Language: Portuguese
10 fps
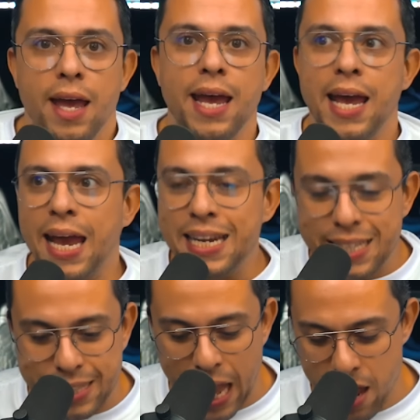é, ele
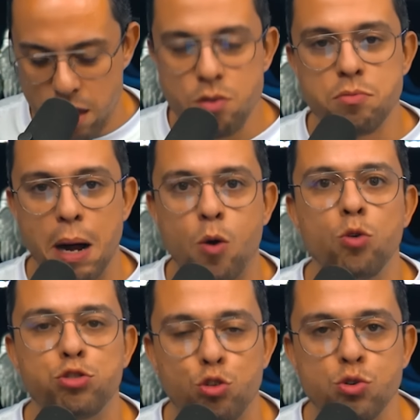tem uma
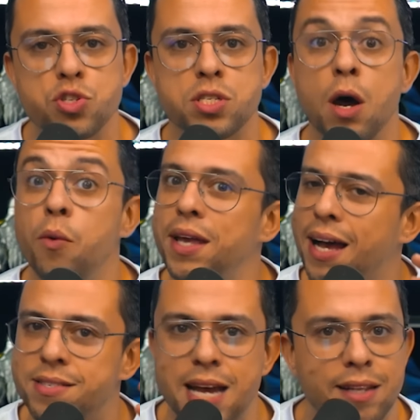construção e
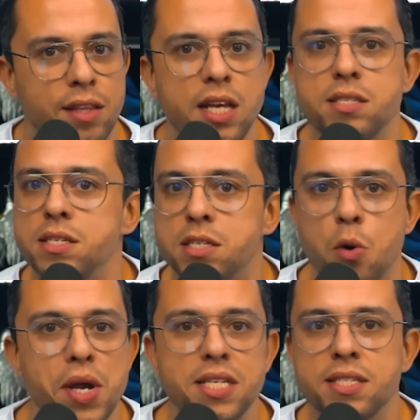as atrizes
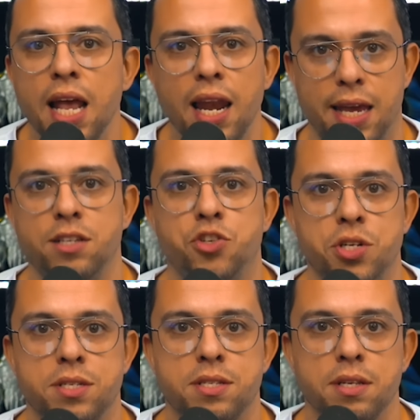são
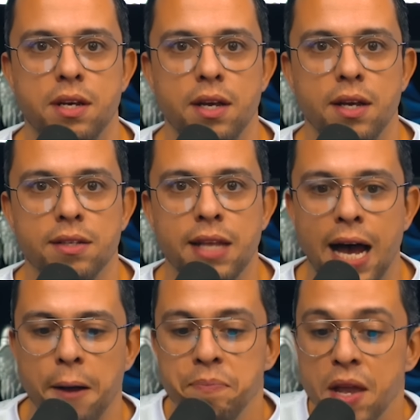excelentes
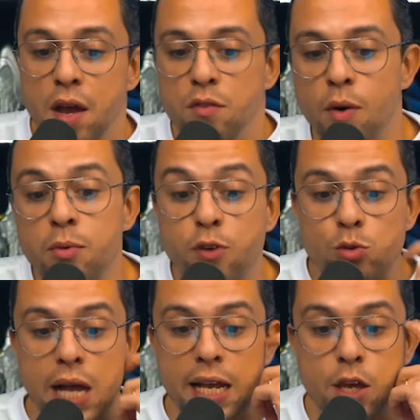tá? Vamos
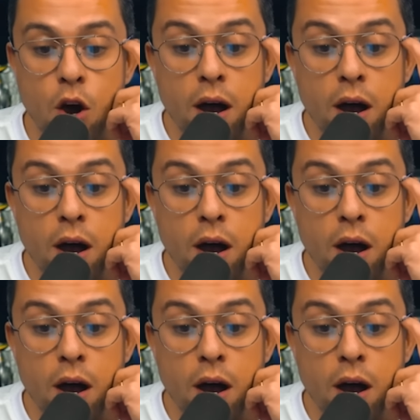voltar aqui,